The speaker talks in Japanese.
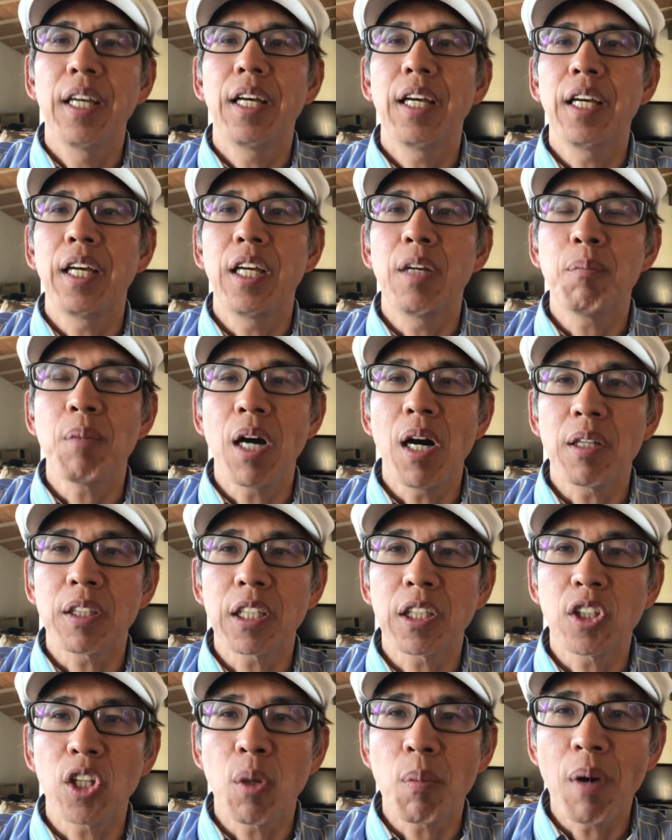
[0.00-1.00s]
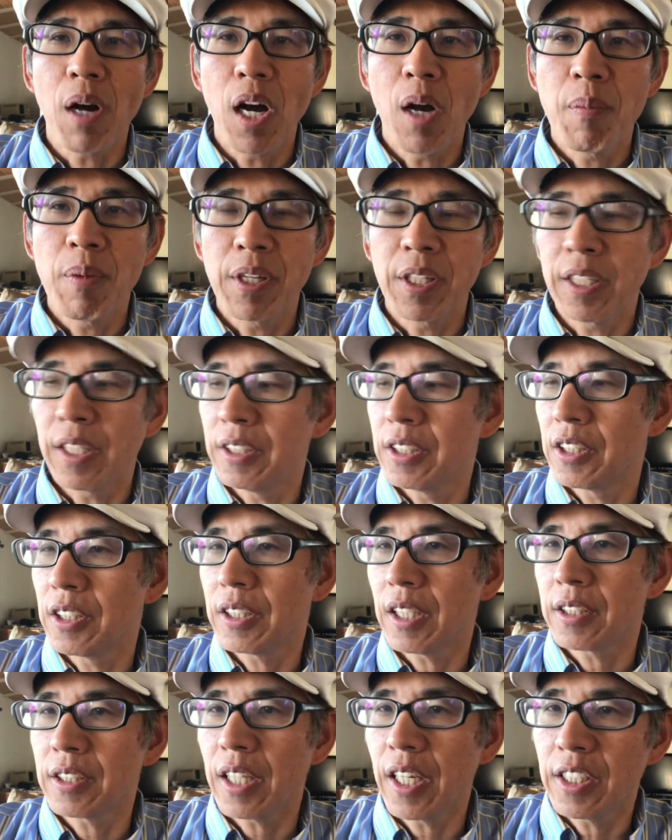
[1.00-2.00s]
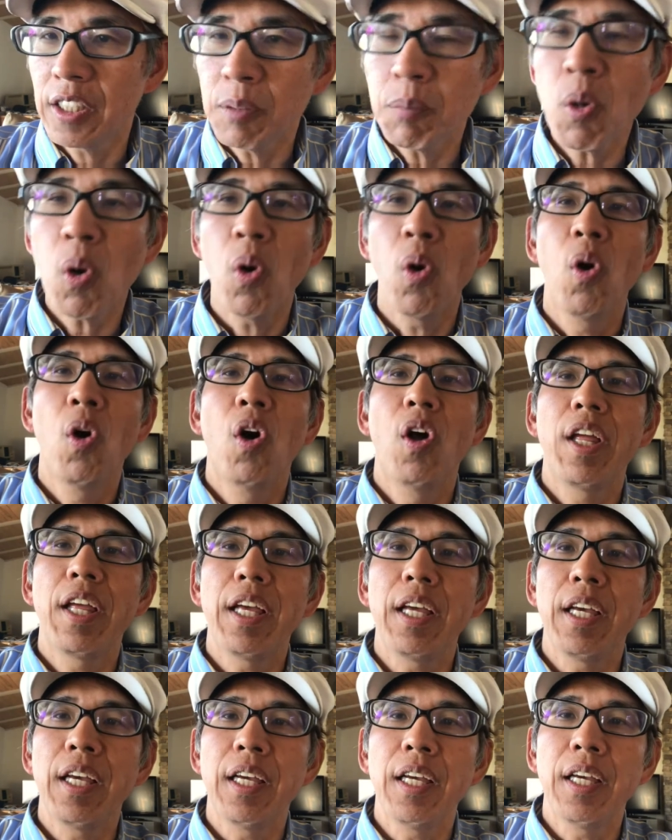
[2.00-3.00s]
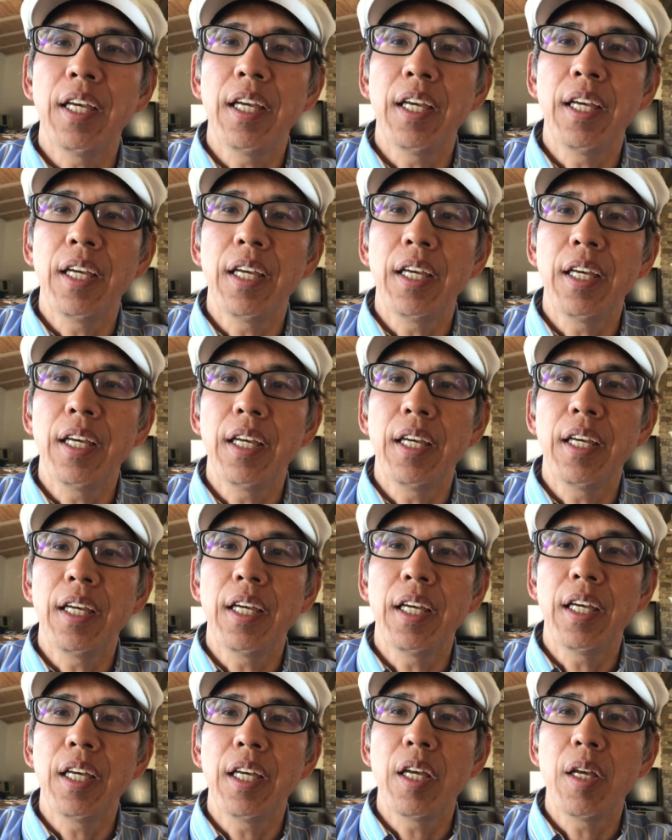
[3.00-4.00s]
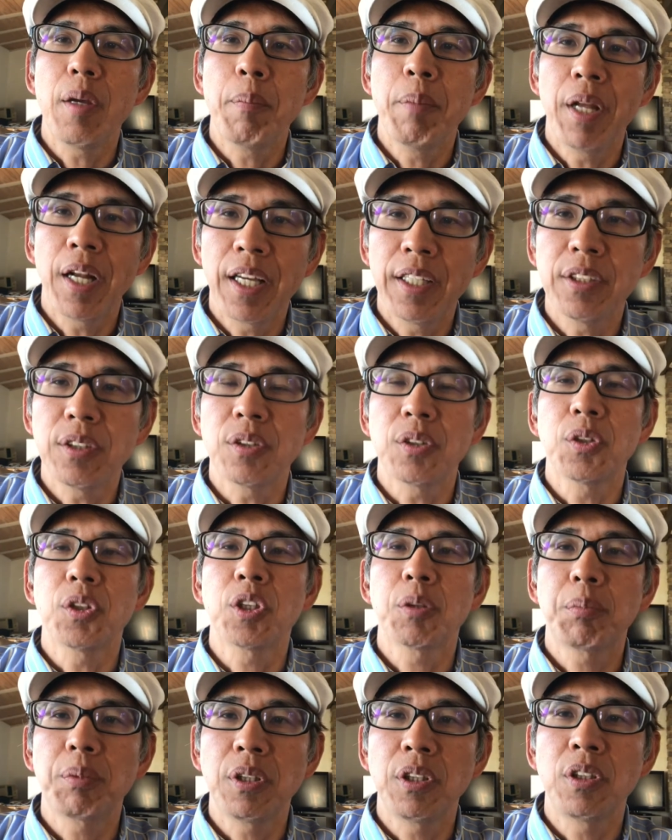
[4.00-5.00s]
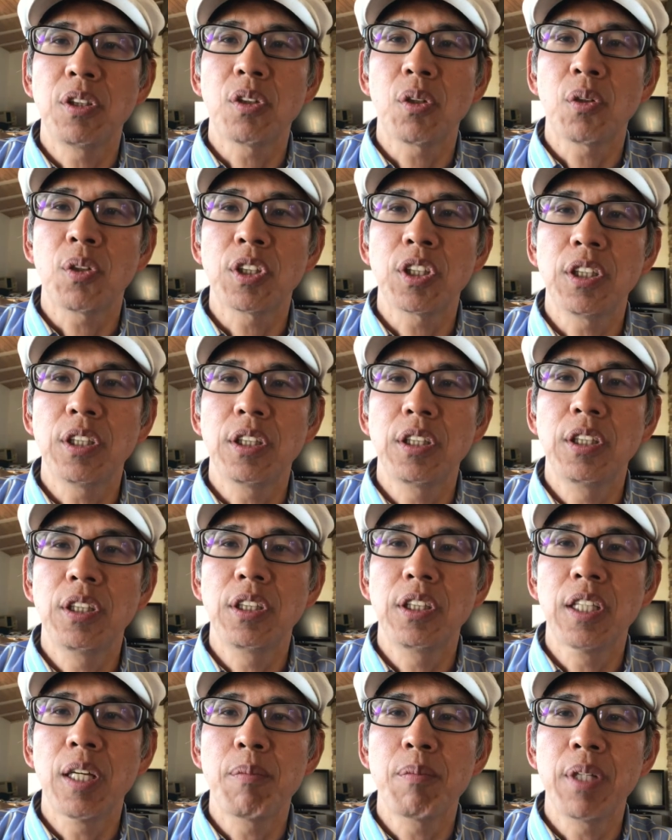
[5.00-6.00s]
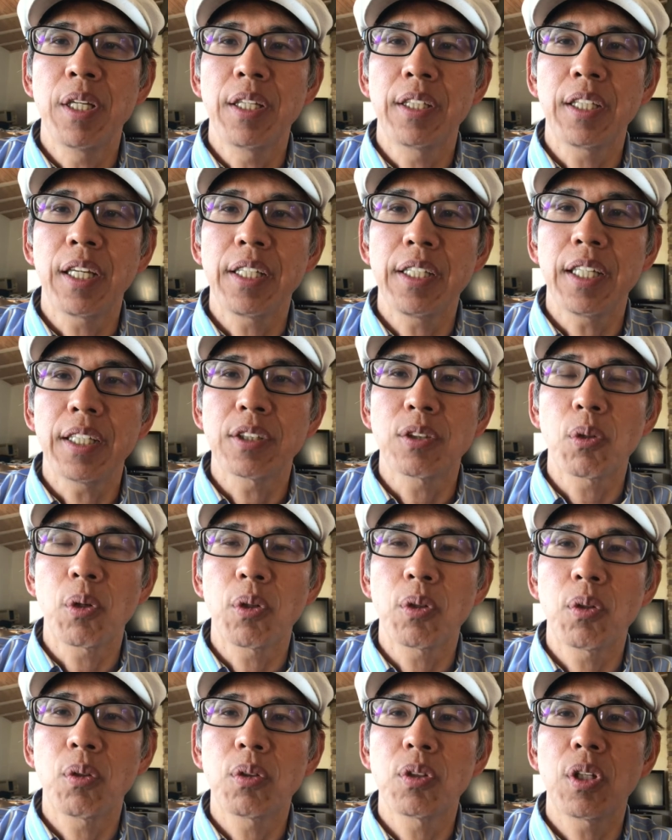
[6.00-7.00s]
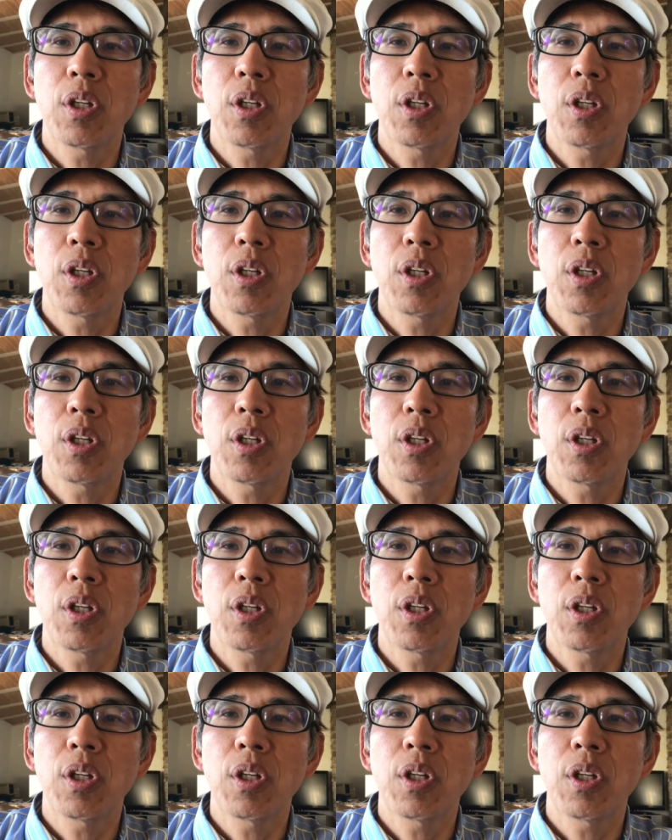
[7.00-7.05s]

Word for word: えまあ、例えばアメリカに来た際にも、えベライゾンスプリントの CDMA キャリアそれ、